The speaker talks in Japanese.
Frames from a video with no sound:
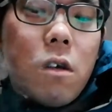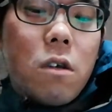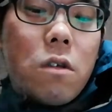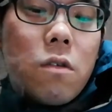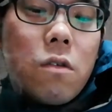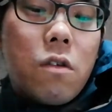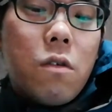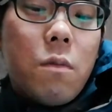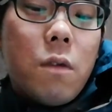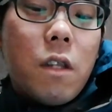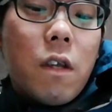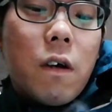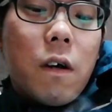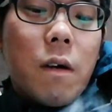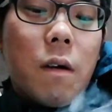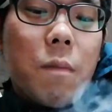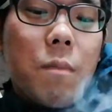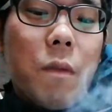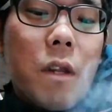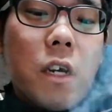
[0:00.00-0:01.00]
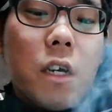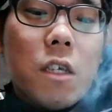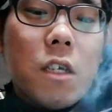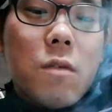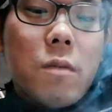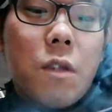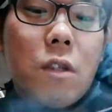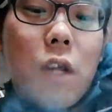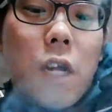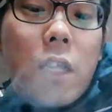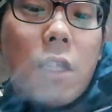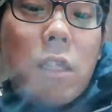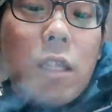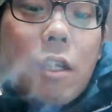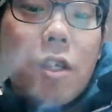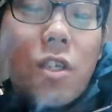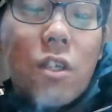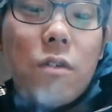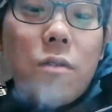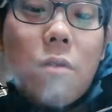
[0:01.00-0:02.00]
そういう意味ではアメリカンスピート安
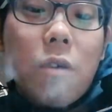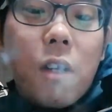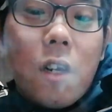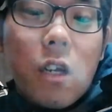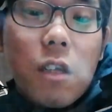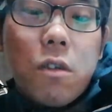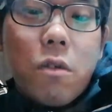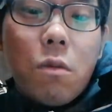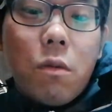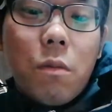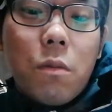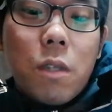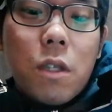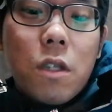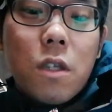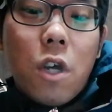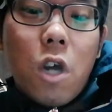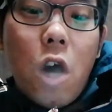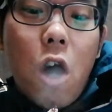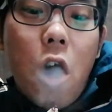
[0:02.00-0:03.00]
定してるのかなと思います